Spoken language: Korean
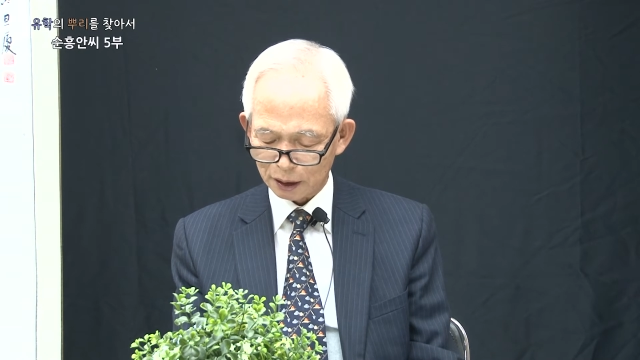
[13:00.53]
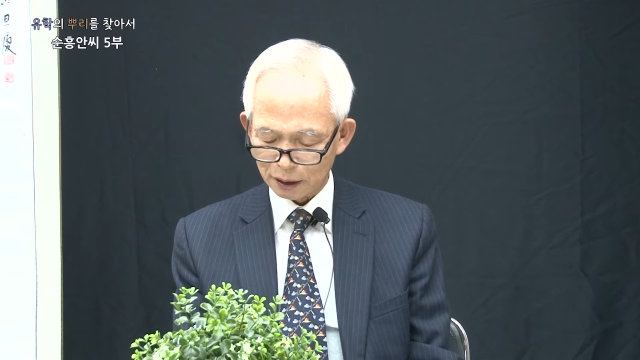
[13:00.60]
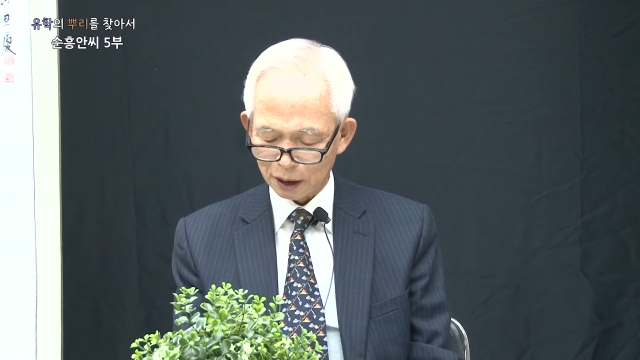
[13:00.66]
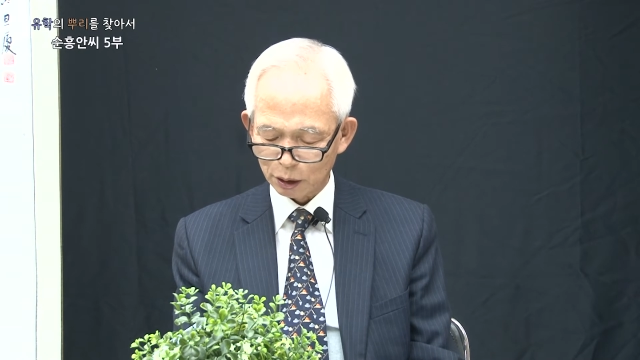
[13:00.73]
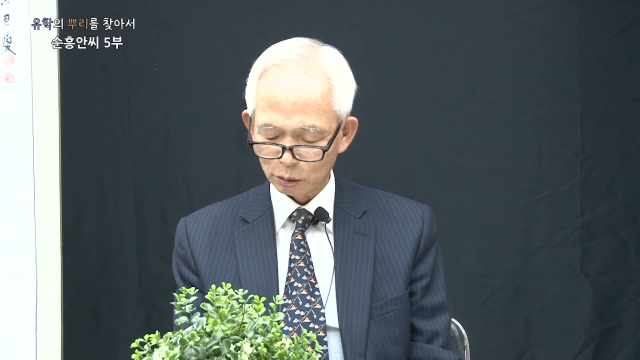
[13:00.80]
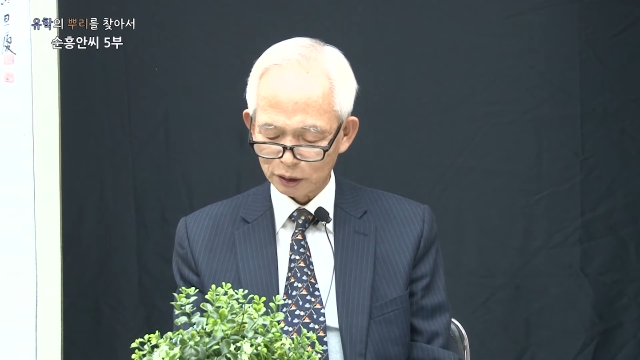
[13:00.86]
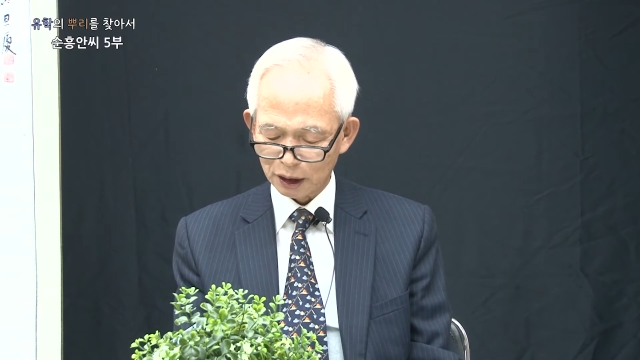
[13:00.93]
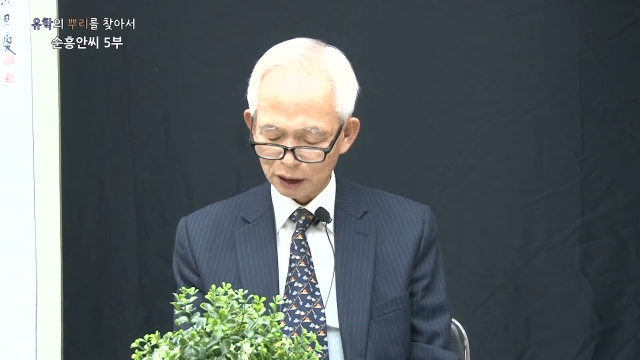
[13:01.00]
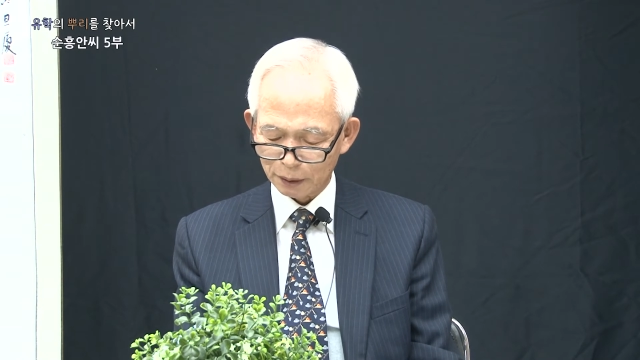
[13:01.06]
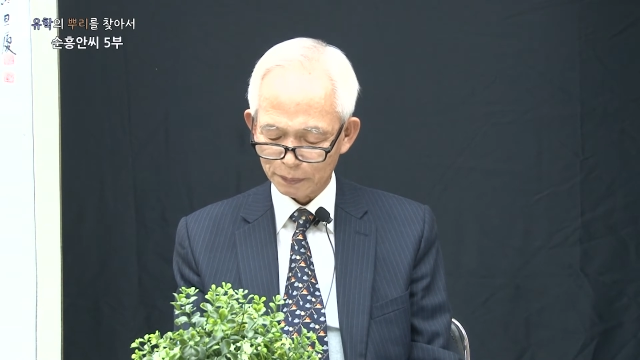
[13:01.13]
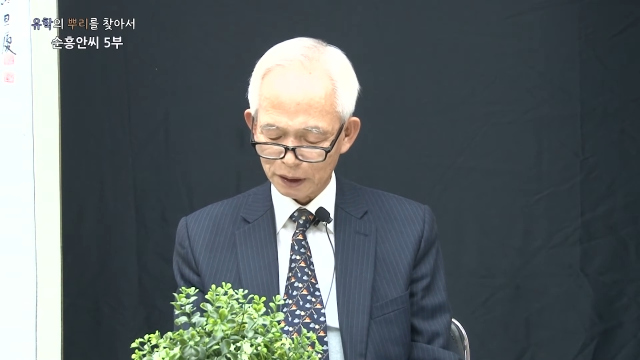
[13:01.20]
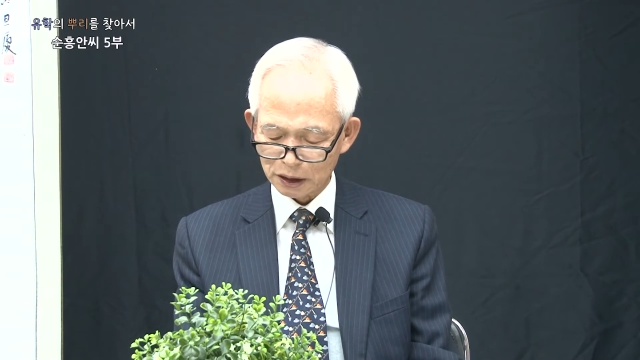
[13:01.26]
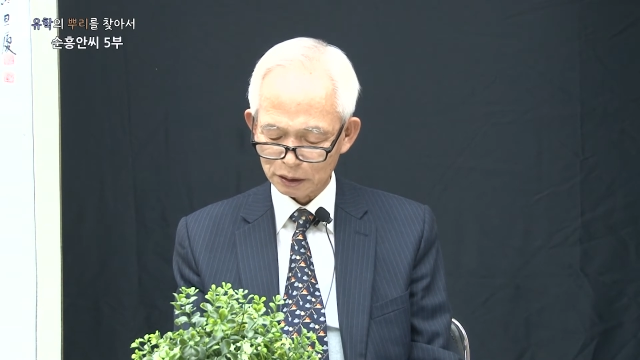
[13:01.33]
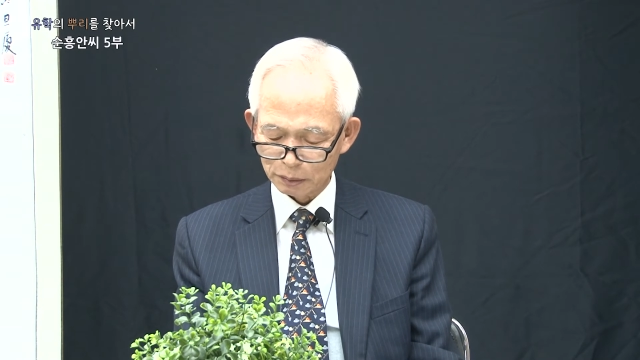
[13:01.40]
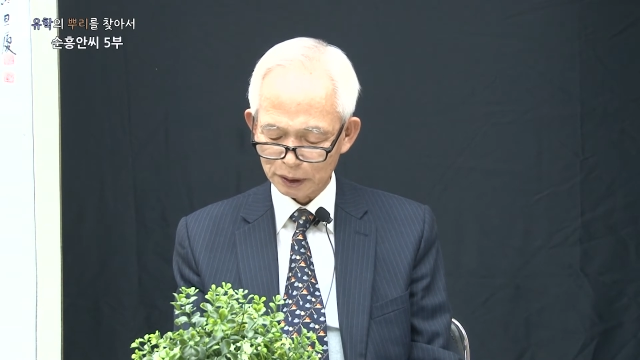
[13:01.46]
라고
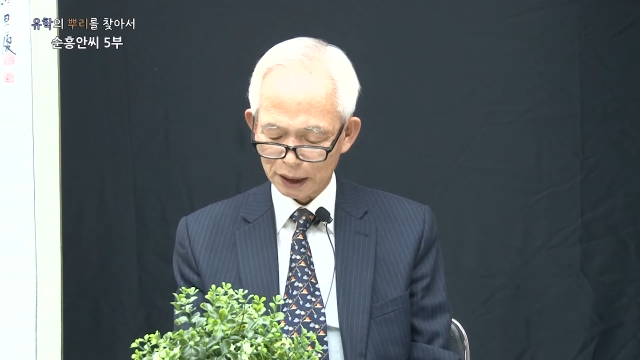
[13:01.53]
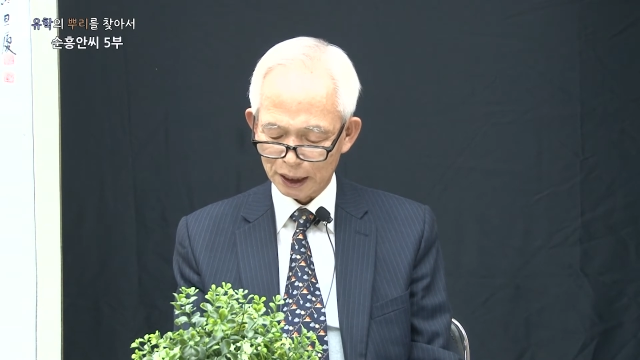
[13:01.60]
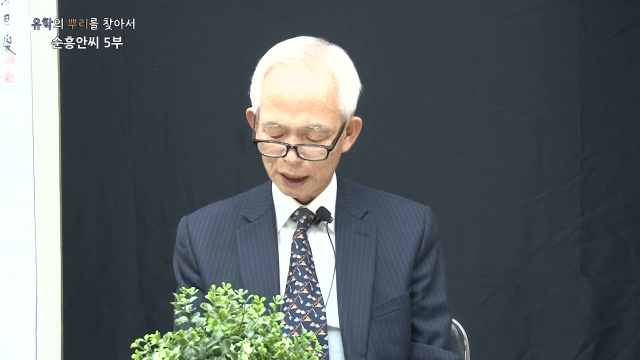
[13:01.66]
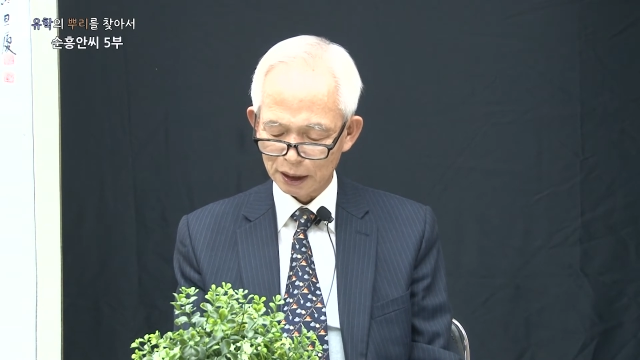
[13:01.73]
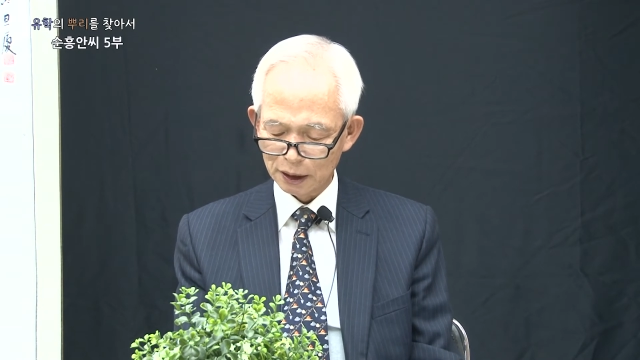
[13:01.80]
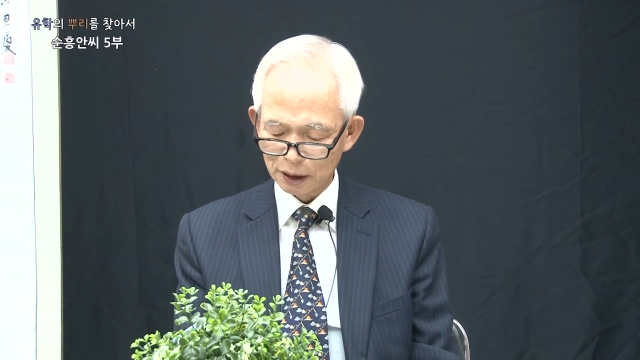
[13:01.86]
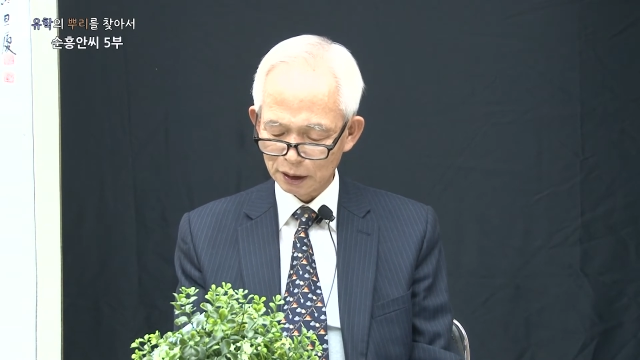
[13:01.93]
대답했습니다.